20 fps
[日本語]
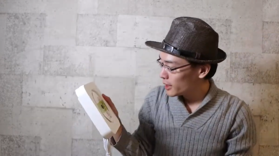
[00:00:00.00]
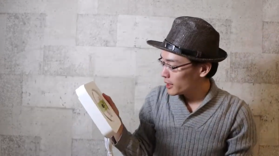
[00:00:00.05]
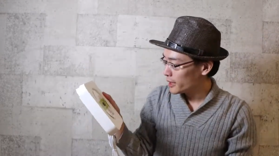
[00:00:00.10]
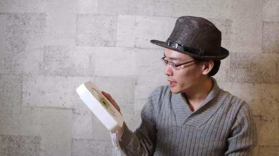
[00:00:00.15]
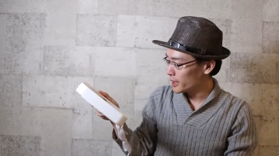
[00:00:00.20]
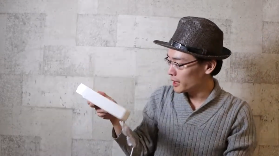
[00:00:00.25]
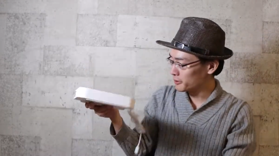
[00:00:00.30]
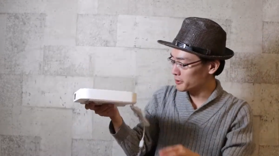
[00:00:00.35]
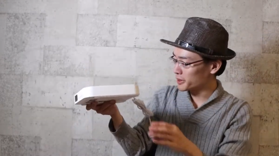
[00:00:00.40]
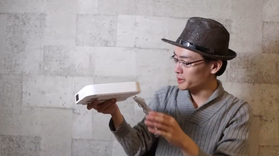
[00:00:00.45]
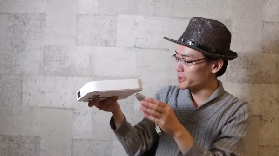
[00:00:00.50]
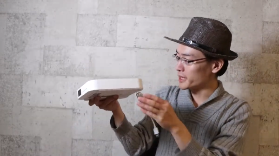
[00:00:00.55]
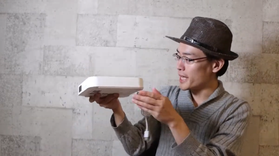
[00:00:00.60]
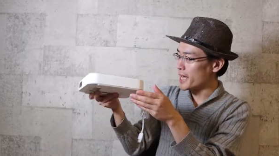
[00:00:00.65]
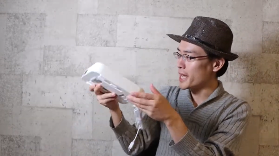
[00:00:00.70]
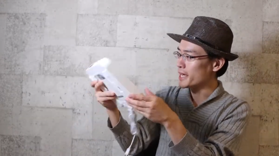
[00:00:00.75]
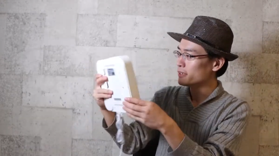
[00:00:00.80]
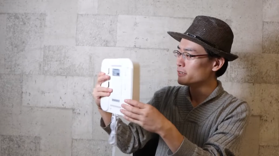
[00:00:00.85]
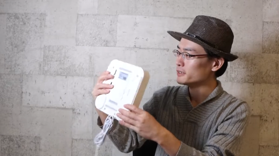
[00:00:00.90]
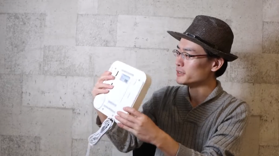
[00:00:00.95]
で、あとですね、
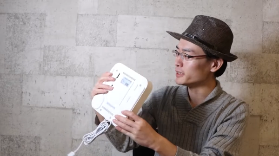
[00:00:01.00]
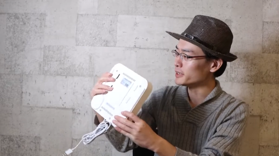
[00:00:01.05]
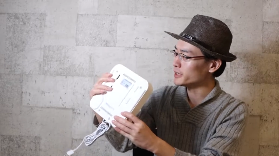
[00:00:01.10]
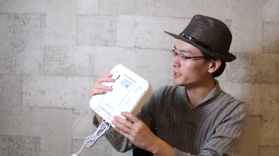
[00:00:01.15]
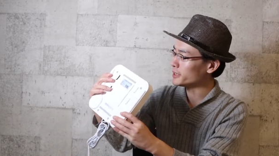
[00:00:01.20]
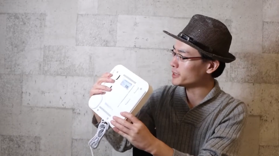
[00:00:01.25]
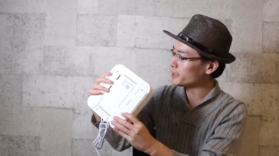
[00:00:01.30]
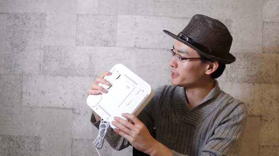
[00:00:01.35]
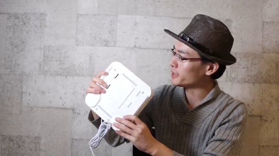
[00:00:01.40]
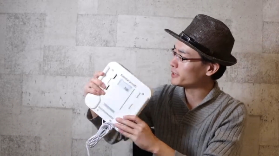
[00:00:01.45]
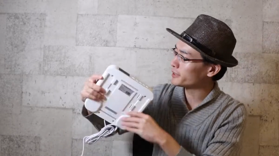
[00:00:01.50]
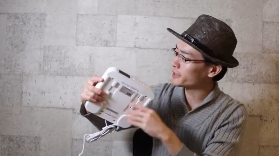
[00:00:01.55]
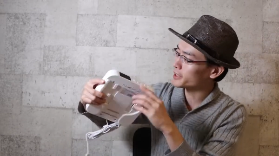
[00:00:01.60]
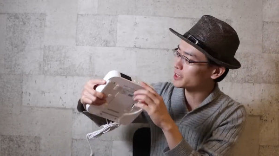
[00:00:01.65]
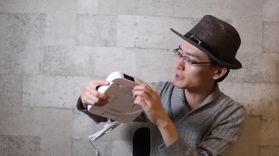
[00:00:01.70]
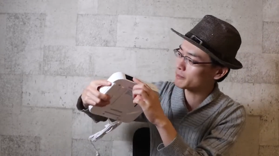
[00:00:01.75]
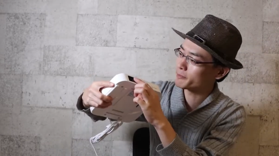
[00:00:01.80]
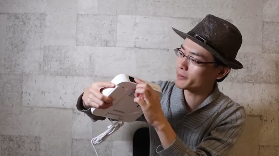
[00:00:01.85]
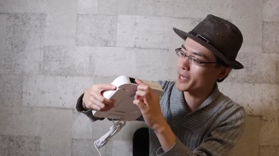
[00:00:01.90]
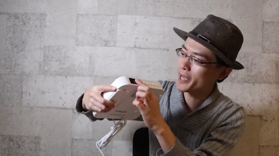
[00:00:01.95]
LED
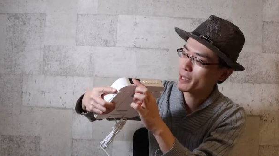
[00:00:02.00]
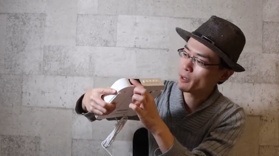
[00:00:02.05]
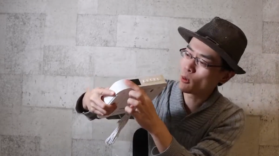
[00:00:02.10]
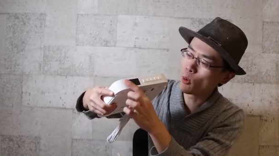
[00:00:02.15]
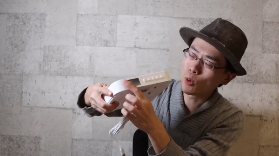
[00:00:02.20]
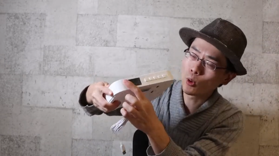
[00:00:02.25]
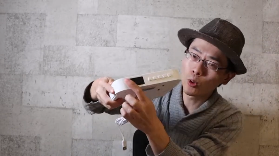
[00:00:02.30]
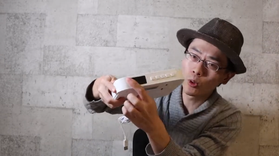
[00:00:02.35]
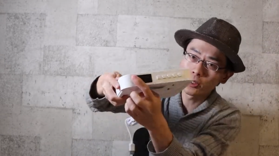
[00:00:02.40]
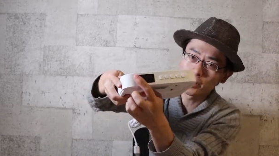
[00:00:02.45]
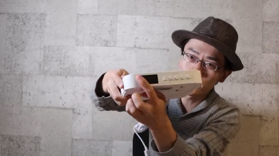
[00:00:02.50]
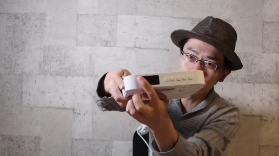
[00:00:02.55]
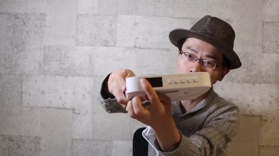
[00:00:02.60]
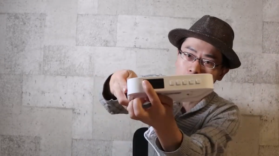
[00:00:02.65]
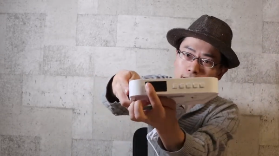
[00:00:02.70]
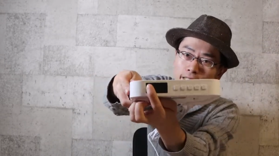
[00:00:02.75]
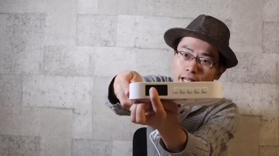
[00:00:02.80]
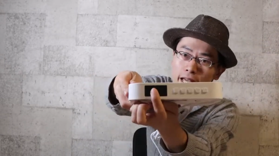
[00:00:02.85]
ディスプレイ。ここにです